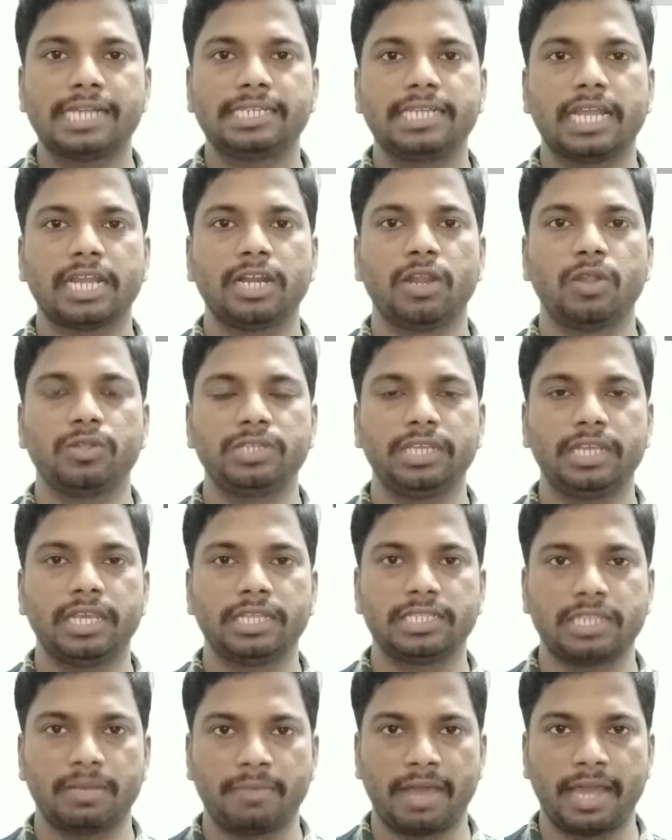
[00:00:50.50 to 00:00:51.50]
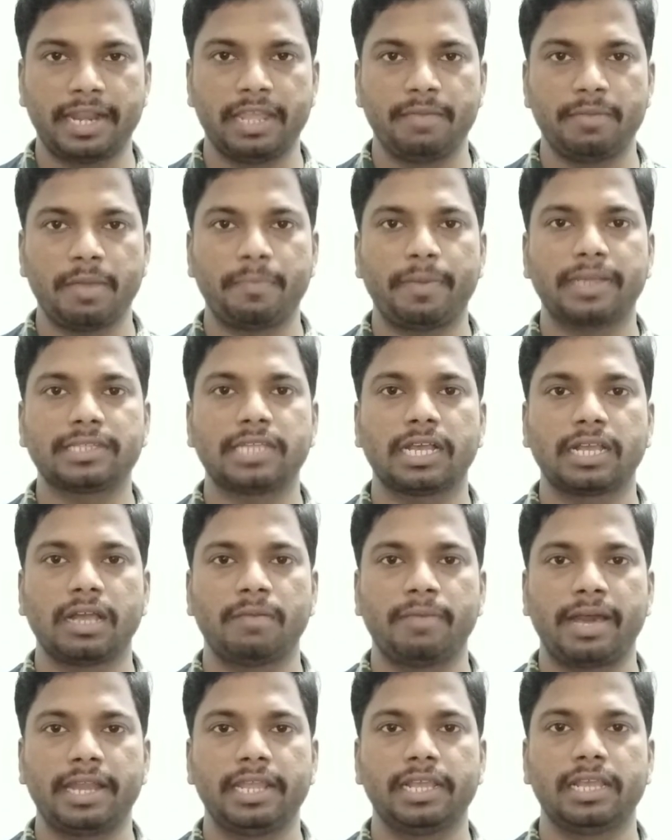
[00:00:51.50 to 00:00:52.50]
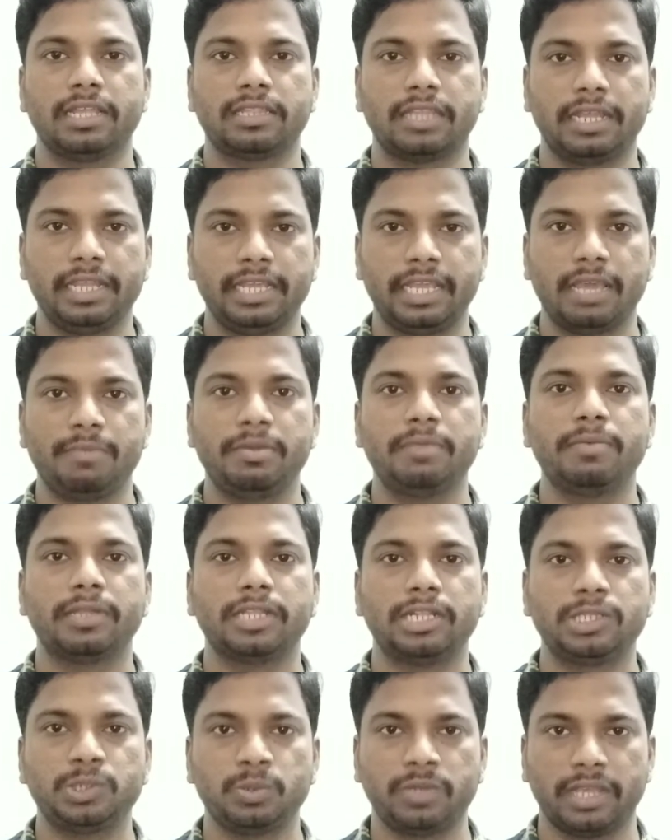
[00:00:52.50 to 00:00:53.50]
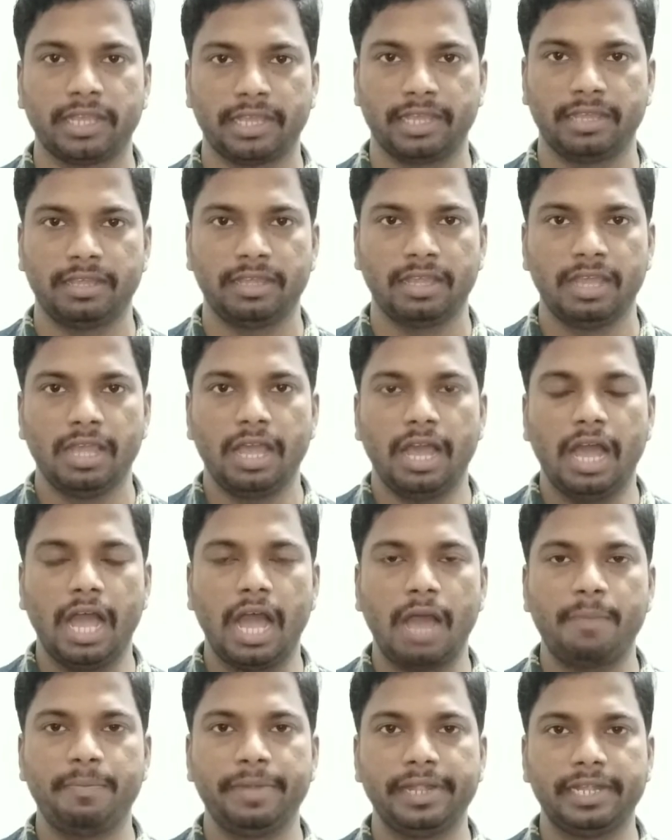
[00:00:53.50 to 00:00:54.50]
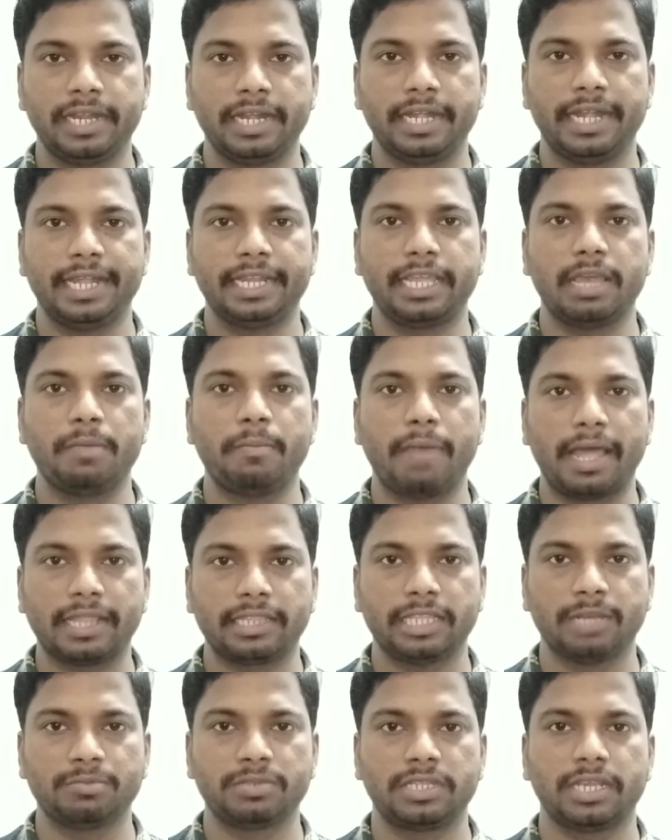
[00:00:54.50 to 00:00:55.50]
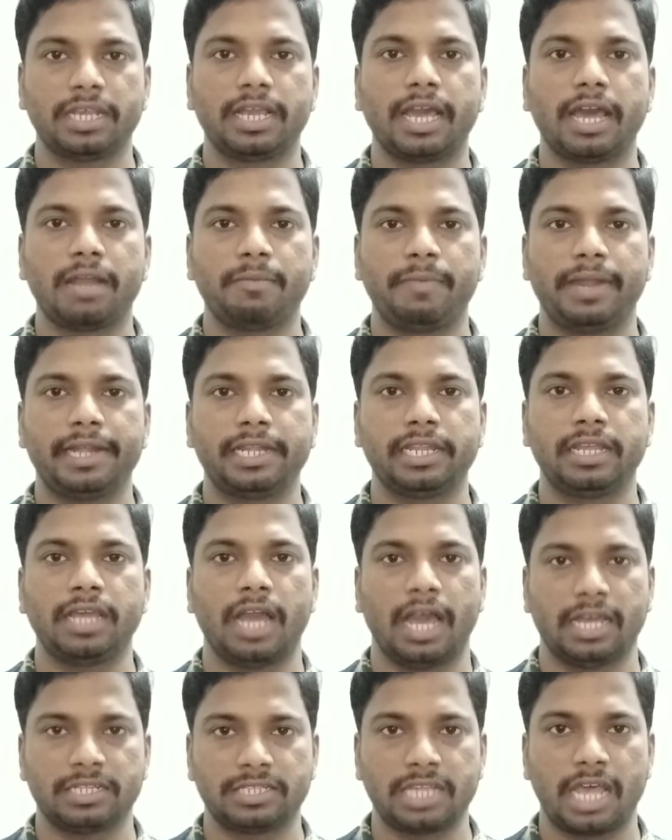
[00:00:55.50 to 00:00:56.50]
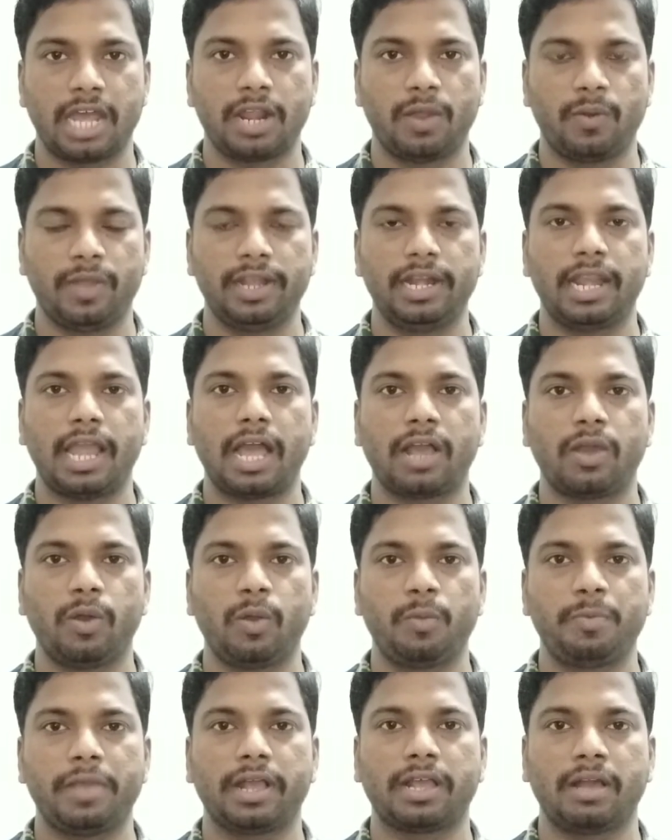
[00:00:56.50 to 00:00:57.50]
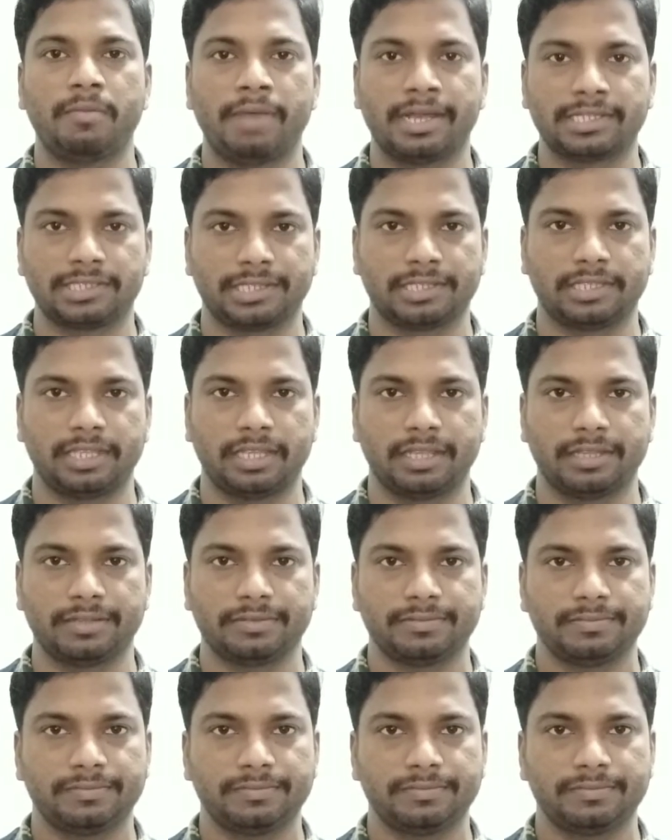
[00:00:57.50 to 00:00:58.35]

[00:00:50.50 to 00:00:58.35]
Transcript: टेक्नोलॉजी के ज़माने में पैसा कमाने के तरीके भी बदल चुके हैं आप इंटरनेट के माध्यम से घर बैठे हज़ारों नहीं लाखों रुपया कमा सकते हैं